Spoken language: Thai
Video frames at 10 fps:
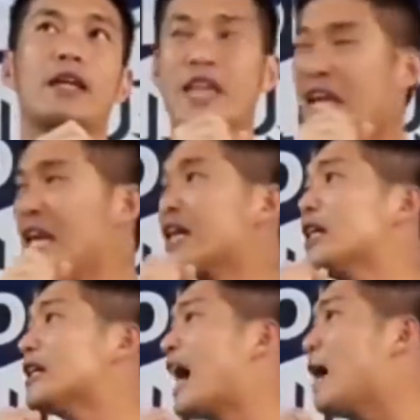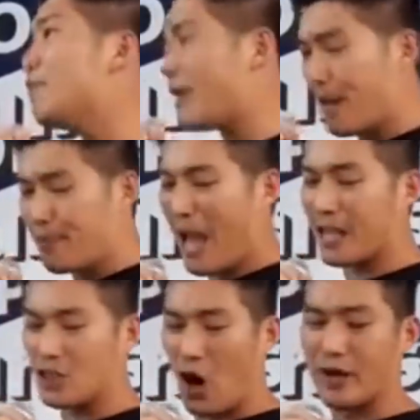นี่คือการเปลี่ยนแปลง
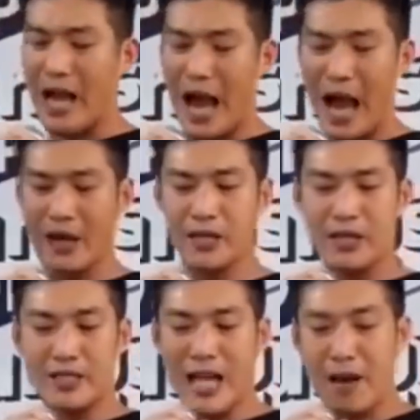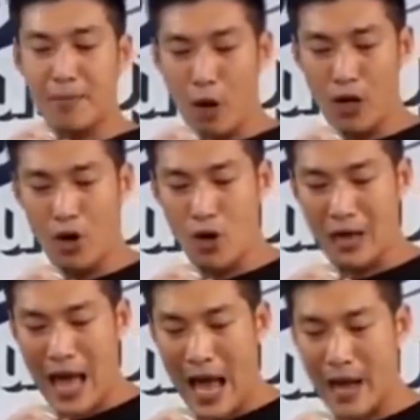สองอย่างจากบนลง
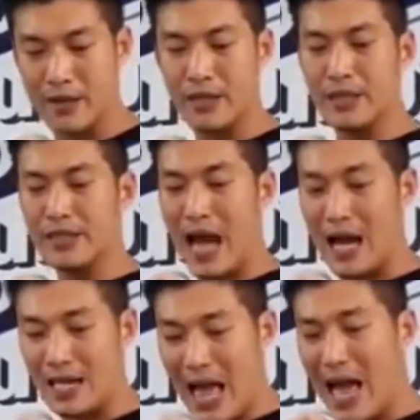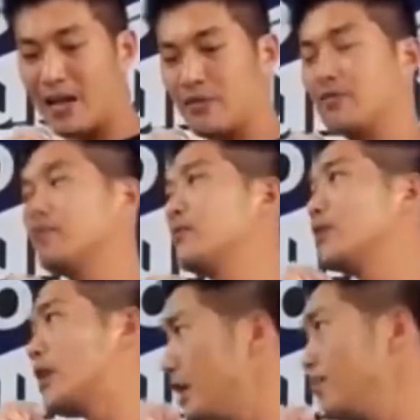ล่างจากล่าง
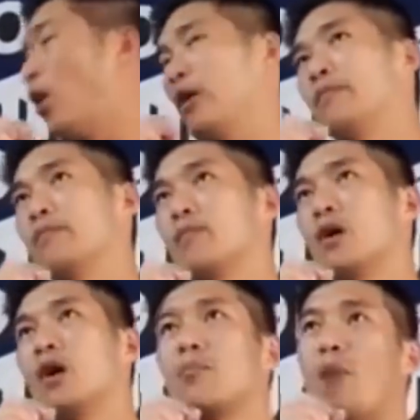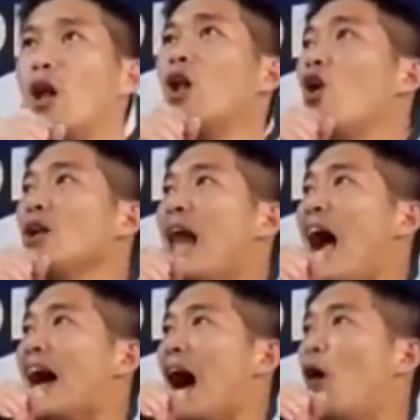ขึ้นบนบนลง
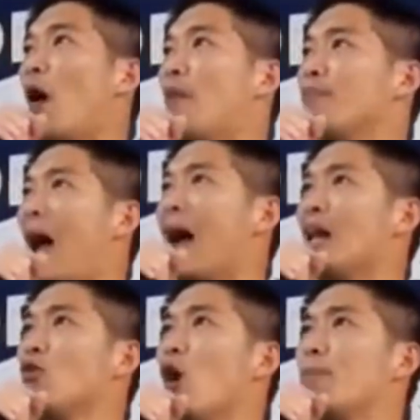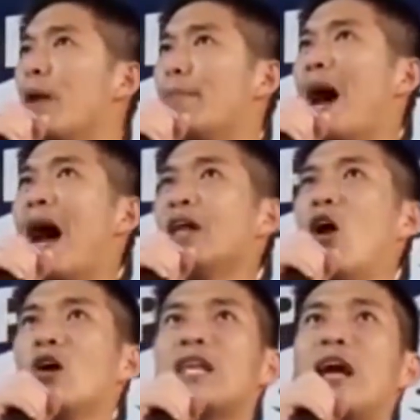ล่างเอาอำนาจเอางบประมาณอ
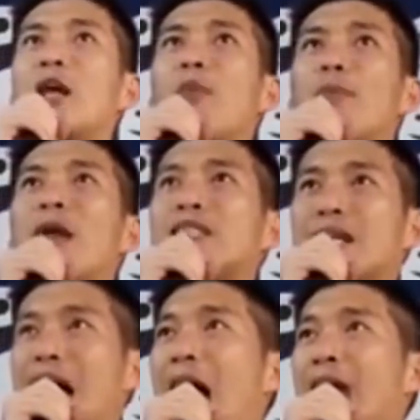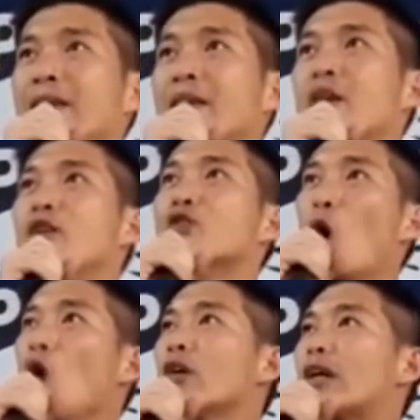อกจากระบบราชการ
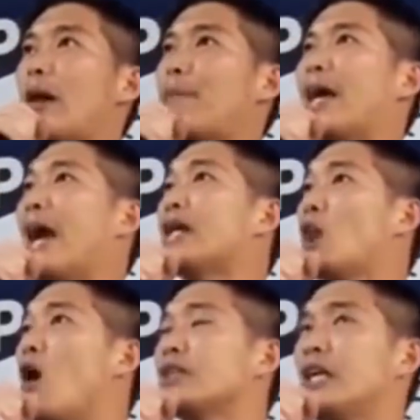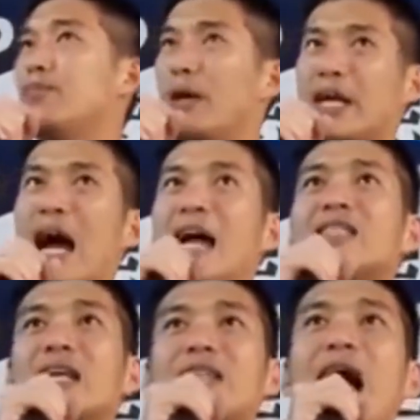ส่งกลับไปให้ท้องถิ่นบริหาร
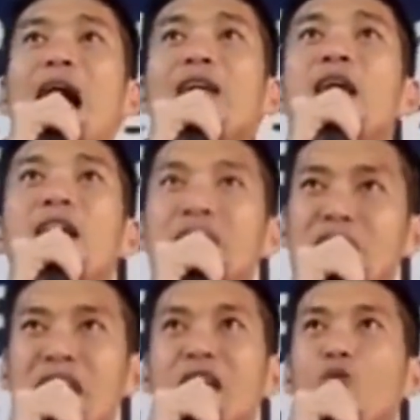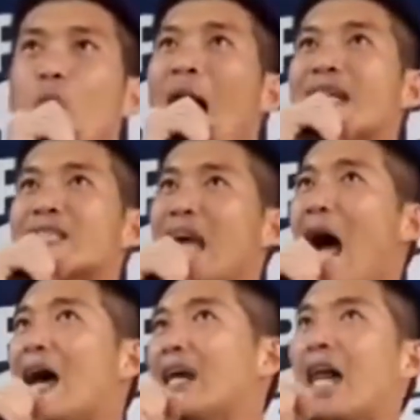จัดการขีดวาดส
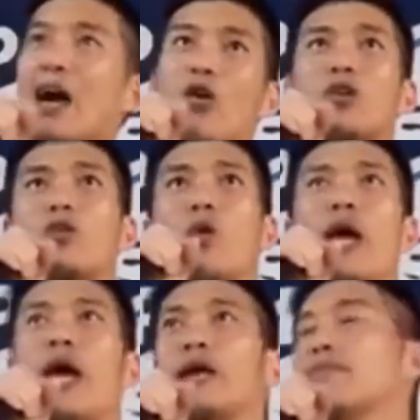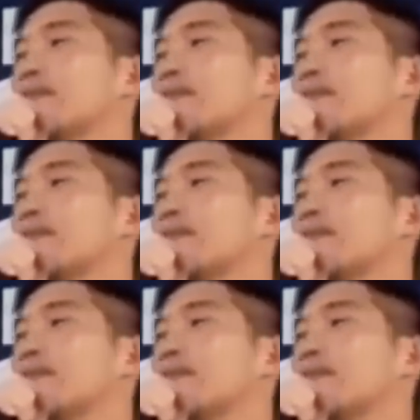ร้างอนาคตตัวเอง